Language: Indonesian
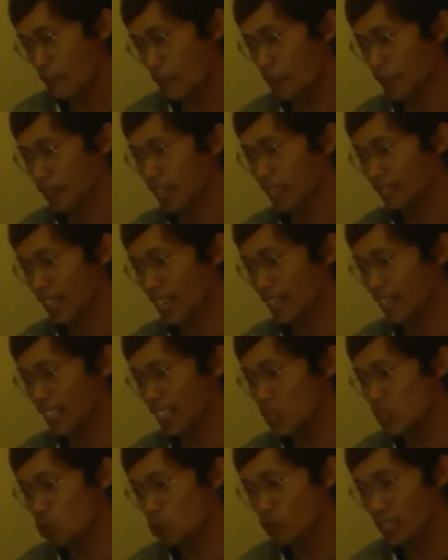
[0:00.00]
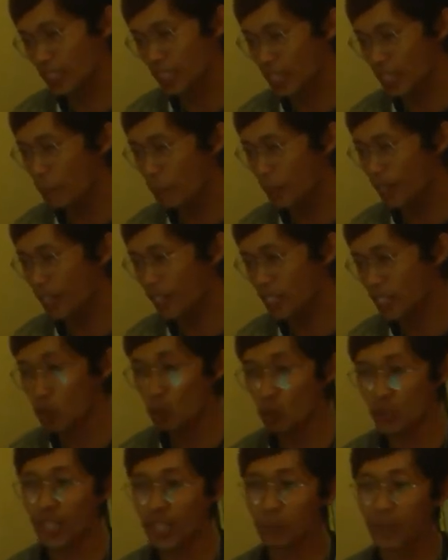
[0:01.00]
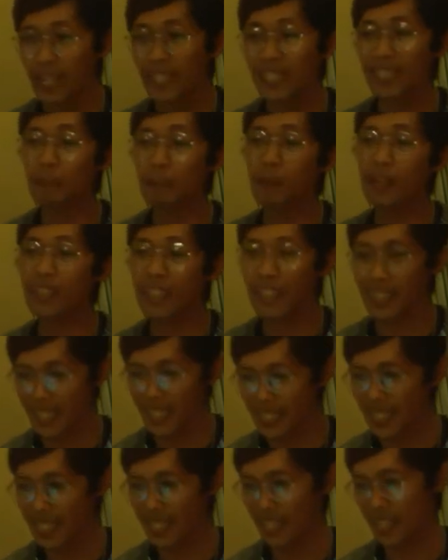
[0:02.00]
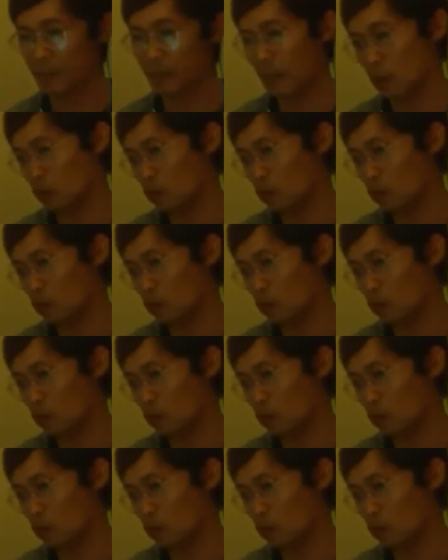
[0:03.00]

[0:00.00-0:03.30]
dan perkataan ini juga tidak pernah diucapkan sepanjang sejarah